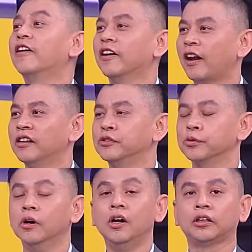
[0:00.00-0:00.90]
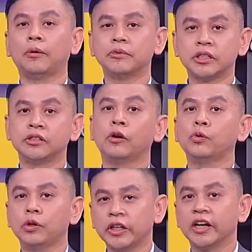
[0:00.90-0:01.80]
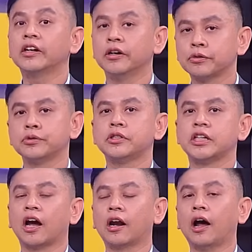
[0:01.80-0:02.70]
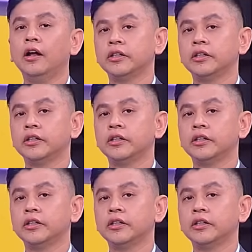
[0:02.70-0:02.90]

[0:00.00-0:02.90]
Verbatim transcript: 像很难做，但我们其实严格去讲啦，